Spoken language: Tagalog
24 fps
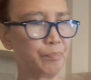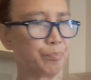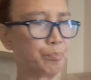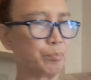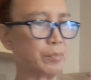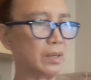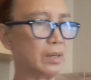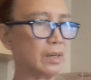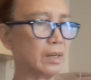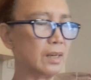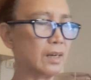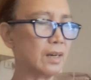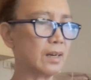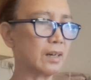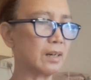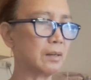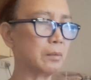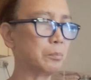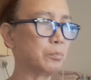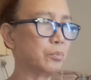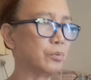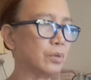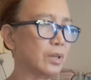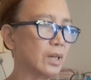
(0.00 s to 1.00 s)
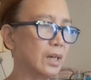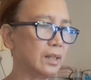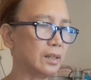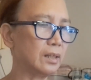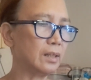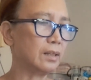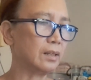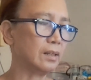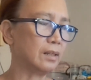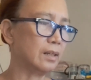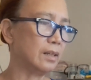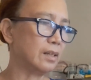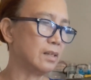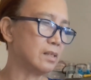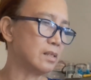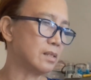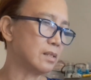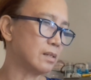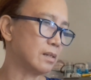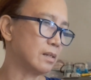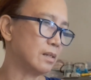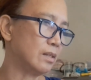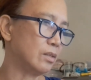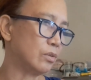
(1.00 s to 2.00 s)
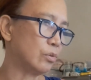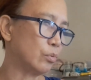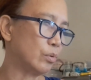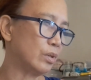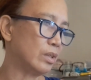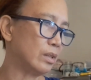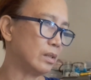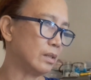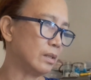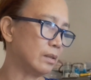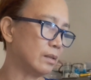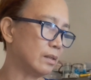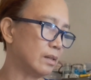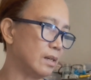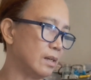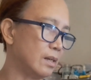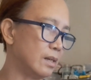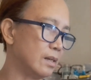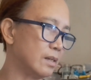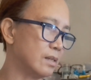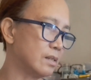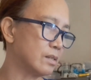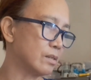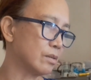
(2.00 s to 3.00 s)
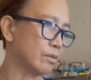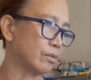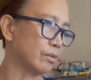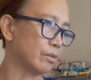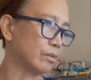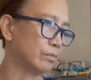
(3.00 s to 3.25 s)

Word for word: Binayaran po natin is 323 So,